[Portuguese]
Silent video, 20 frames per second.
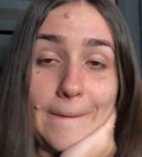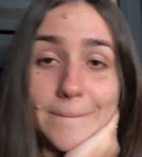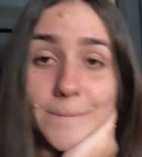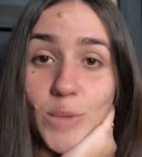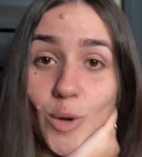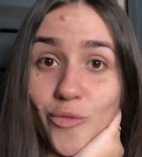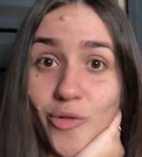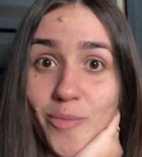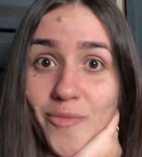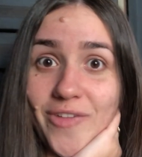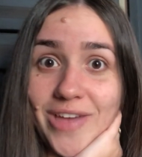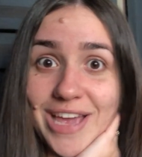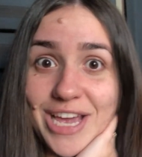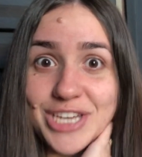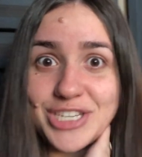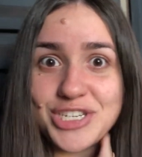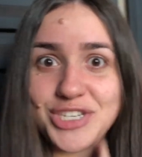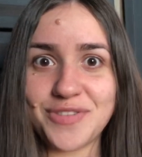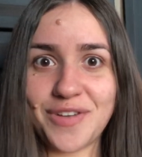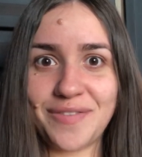Bom, vamos ver o que
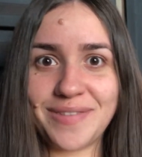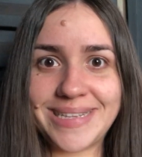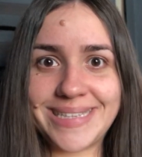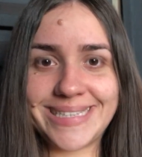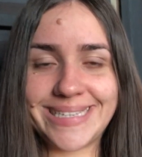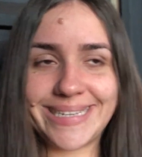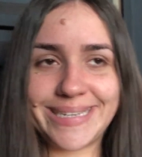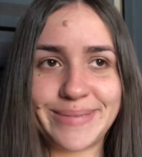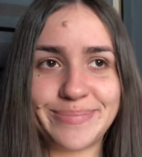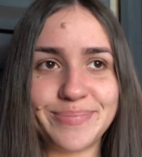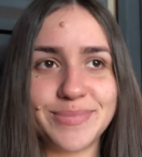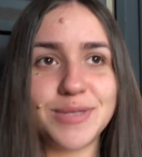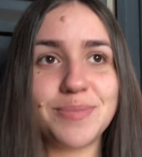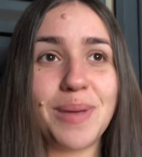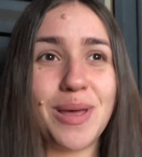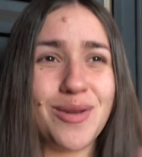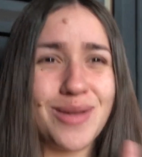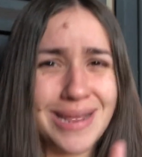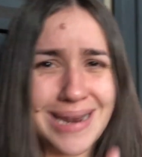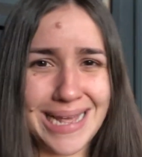a gente vai fazer, né?
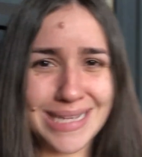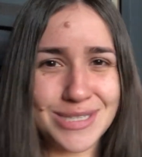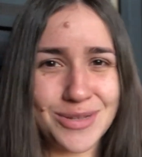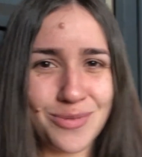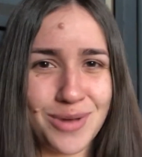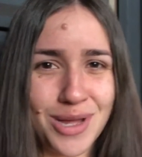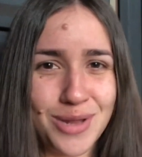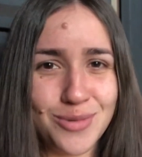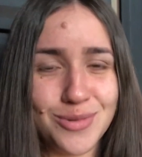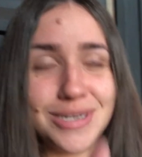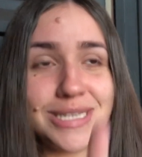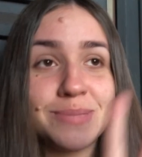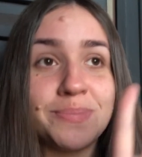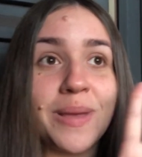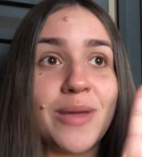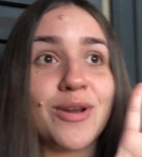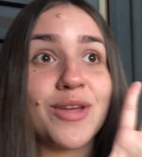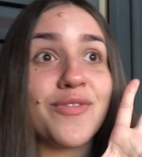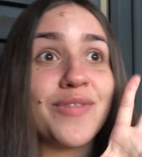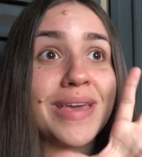Espero que nasça no calor.
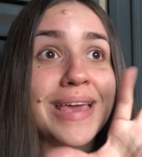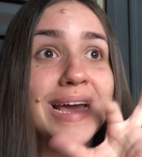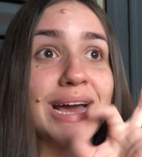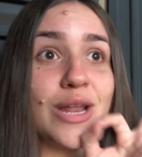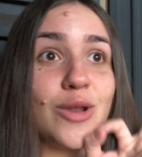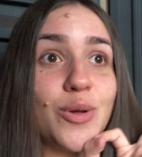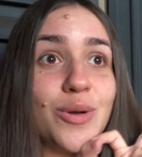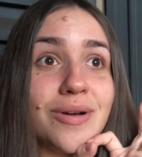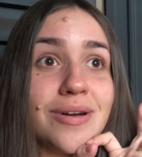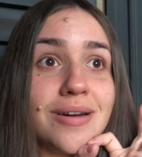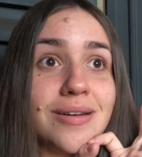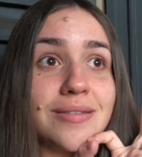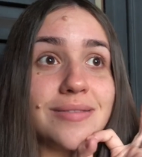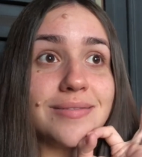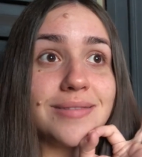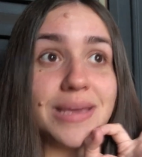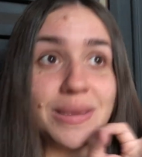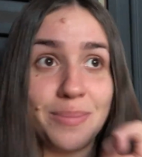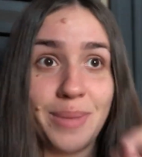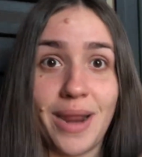Espero que fique calor
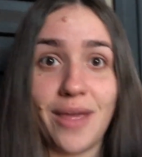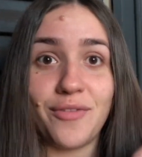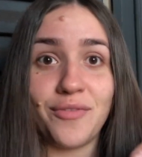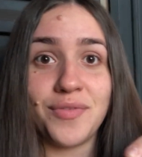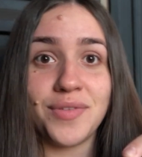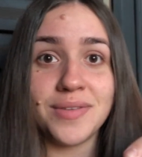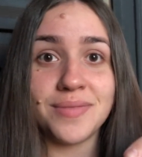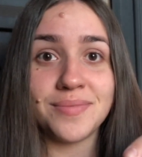em breve.